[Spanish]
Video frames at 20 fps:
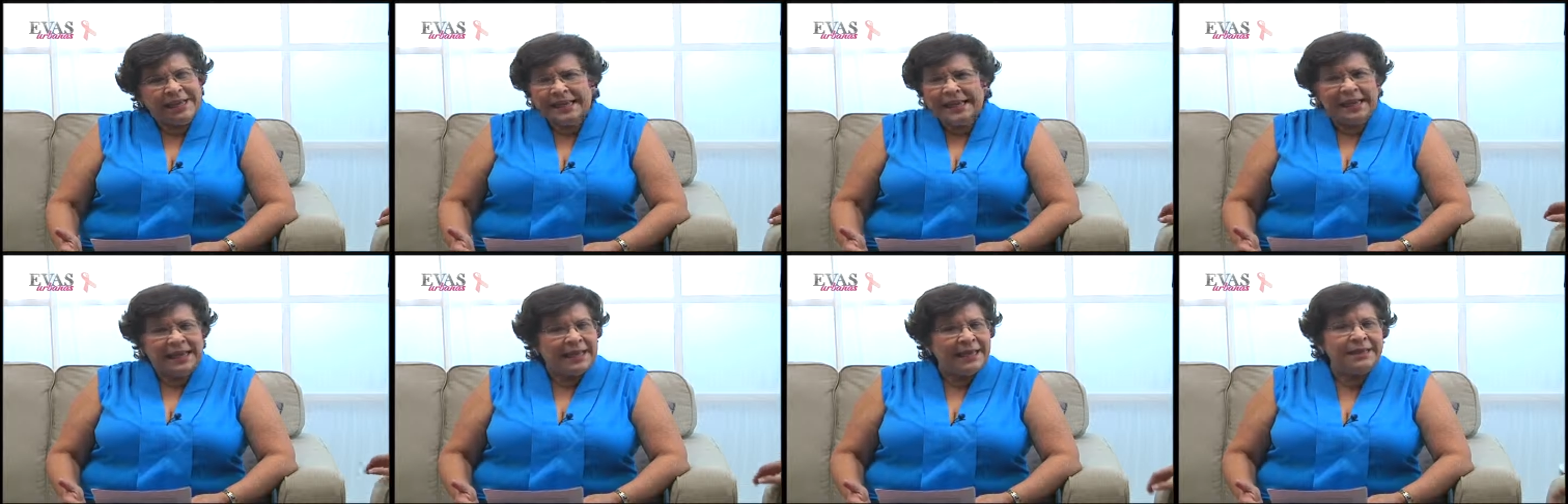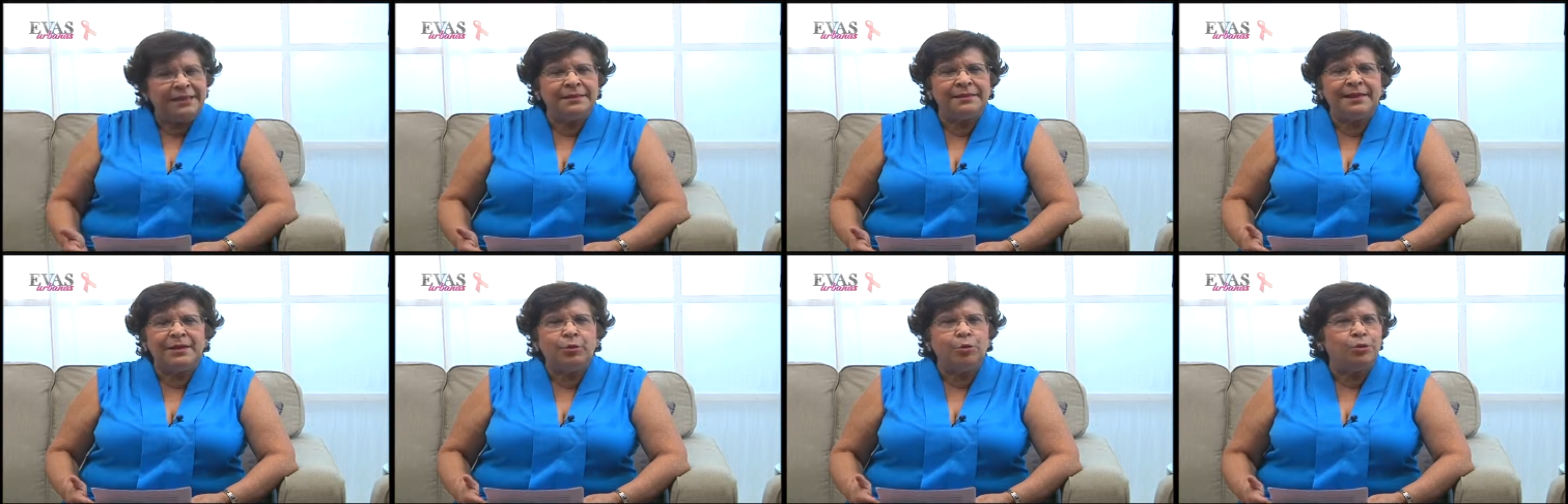que la
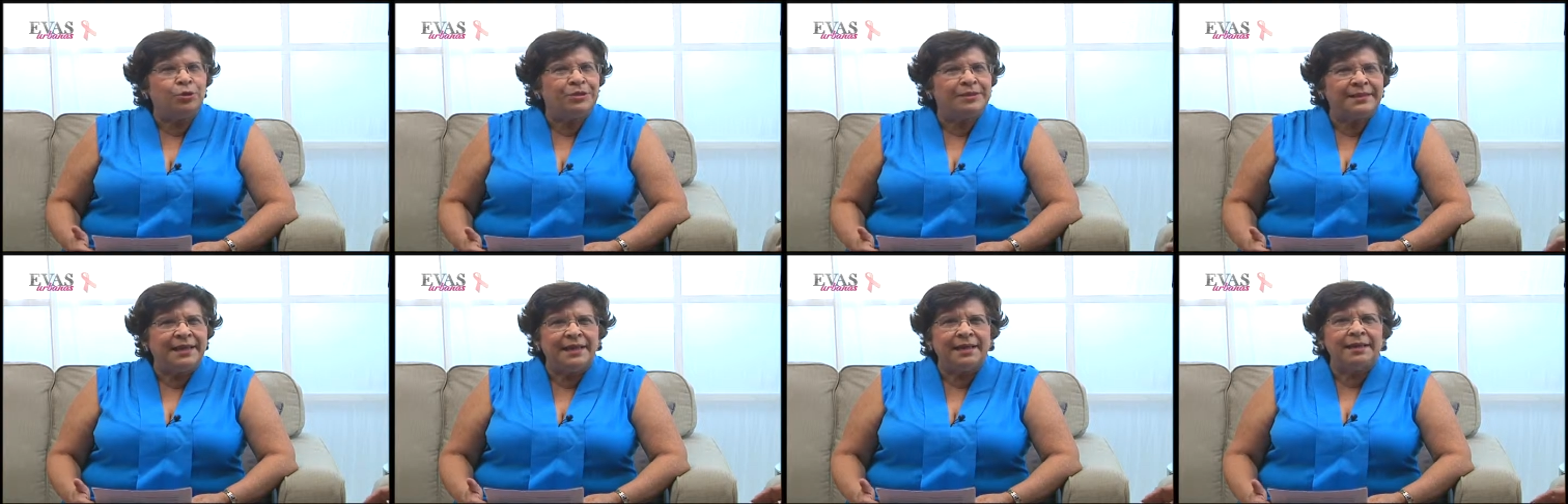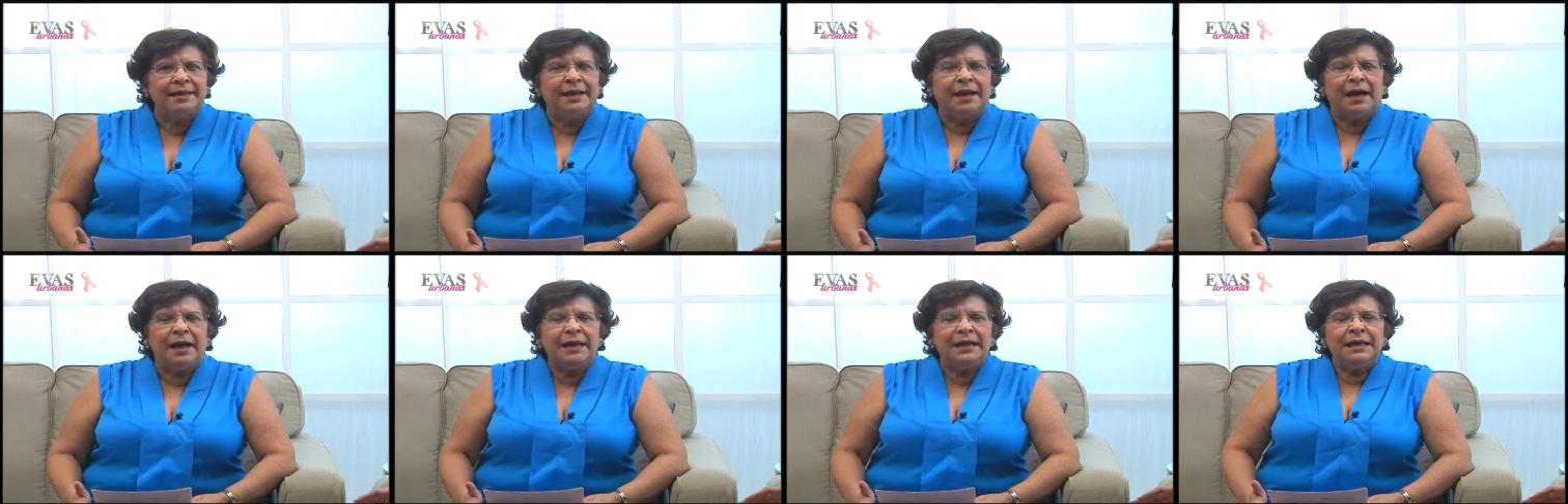gente no
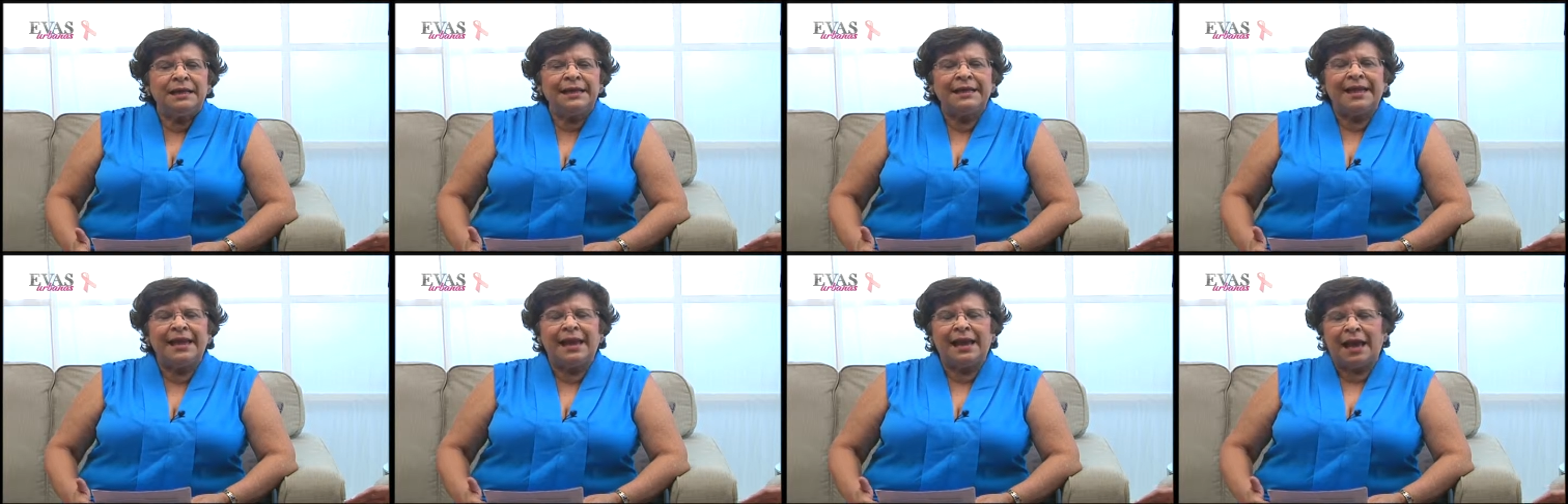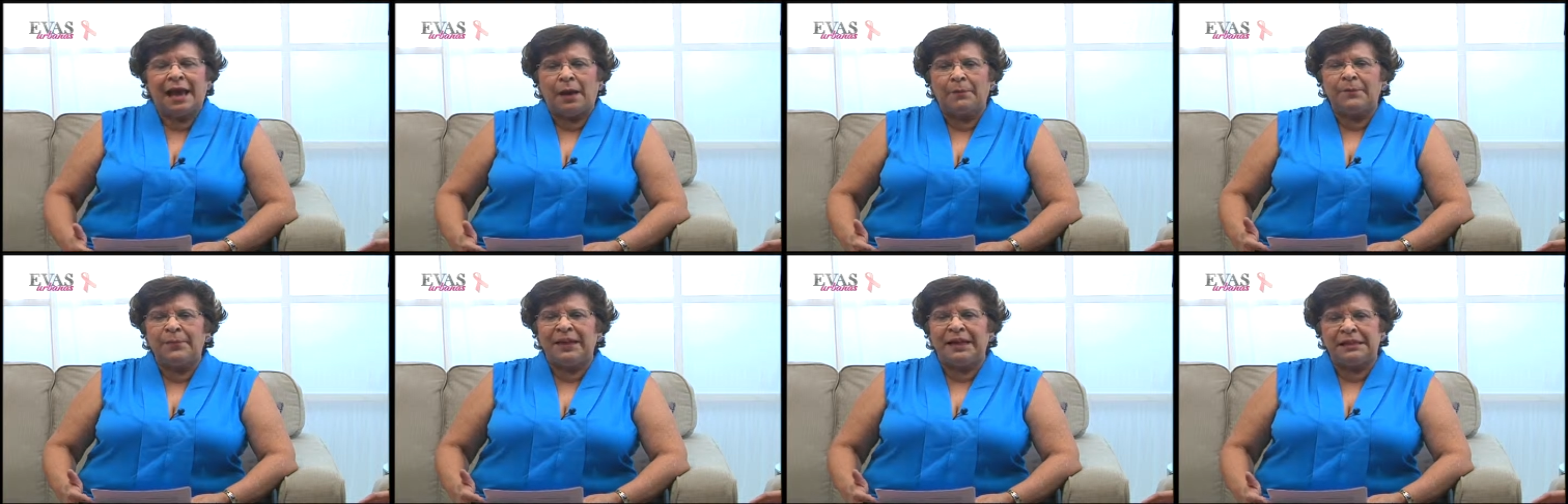tenga que
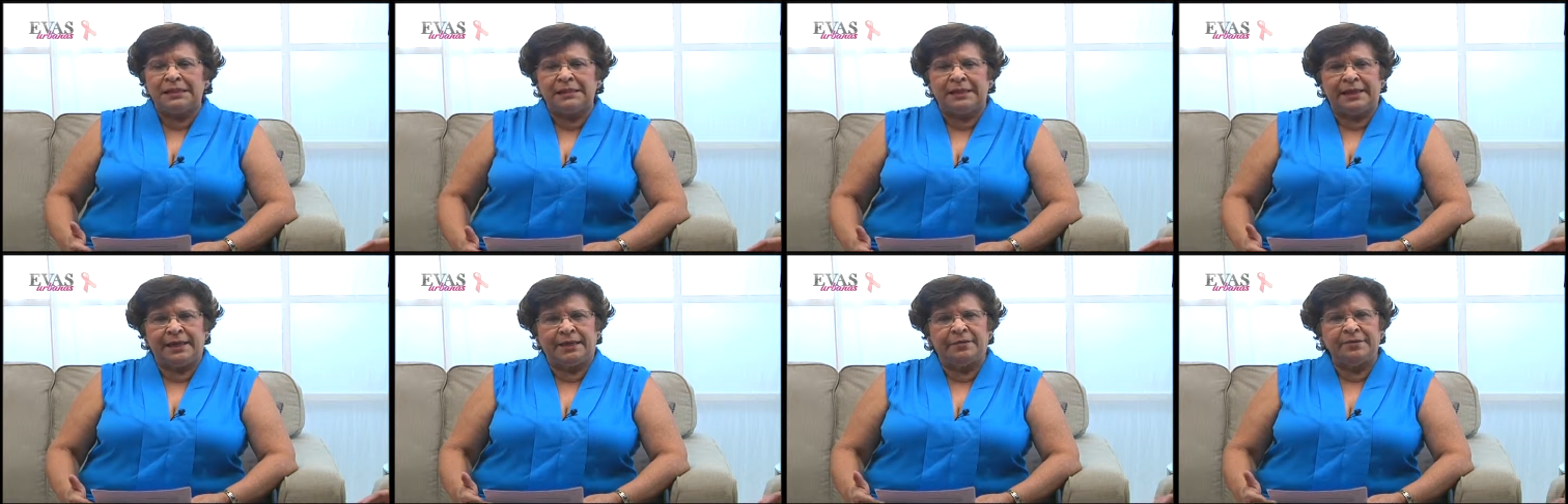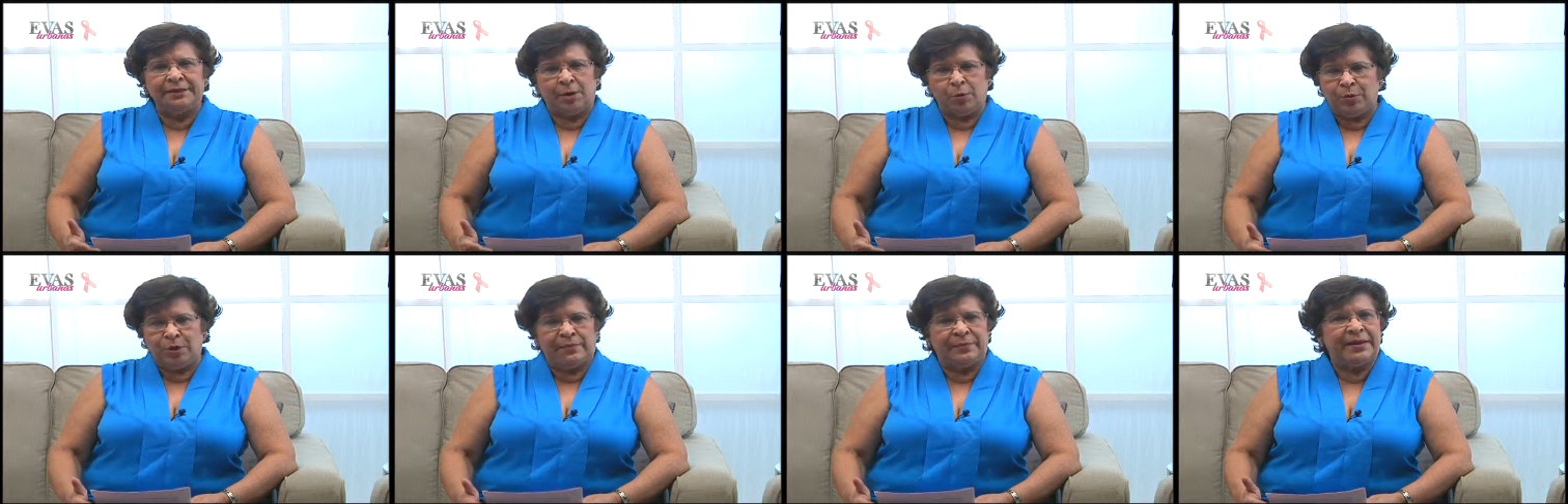aprender
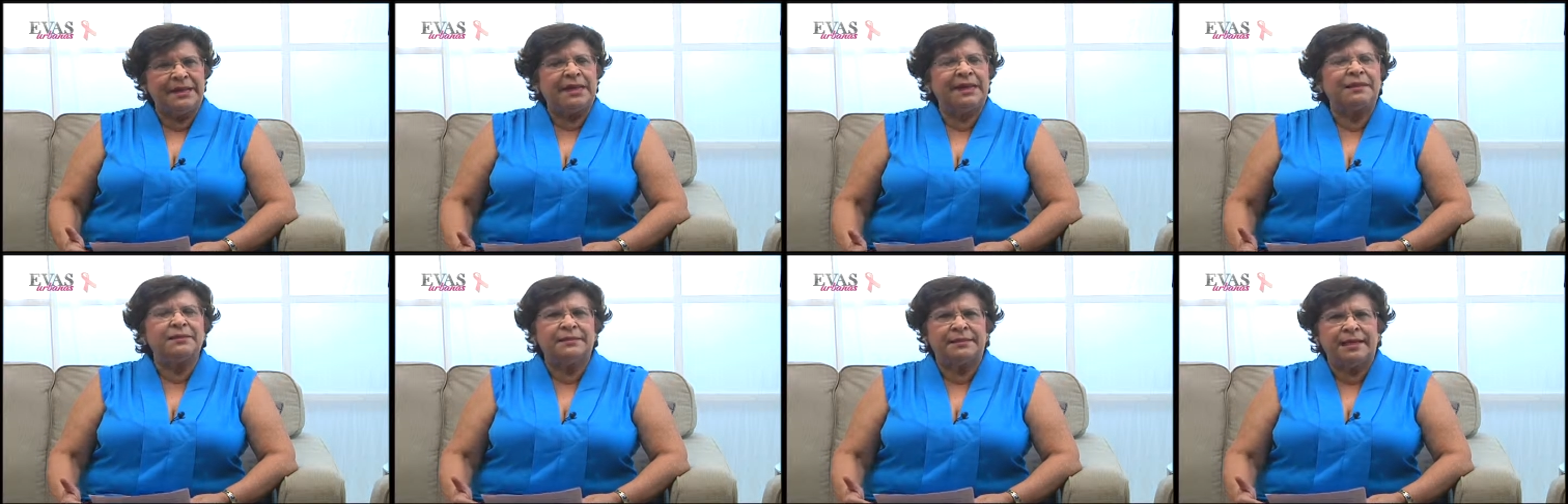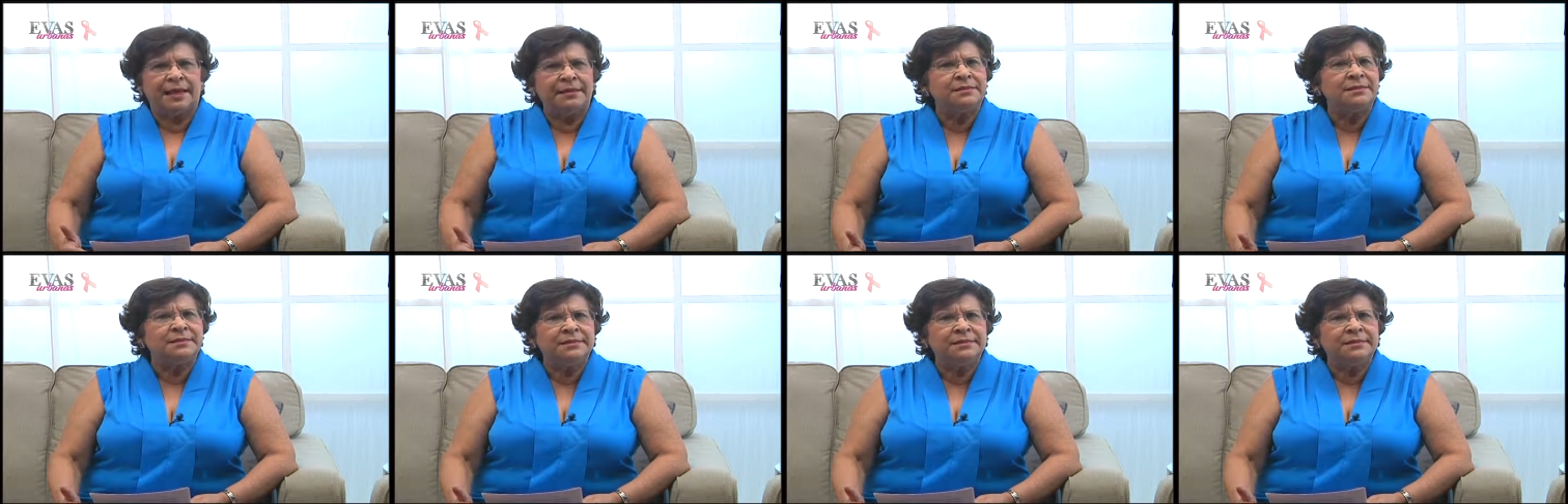de una manera tan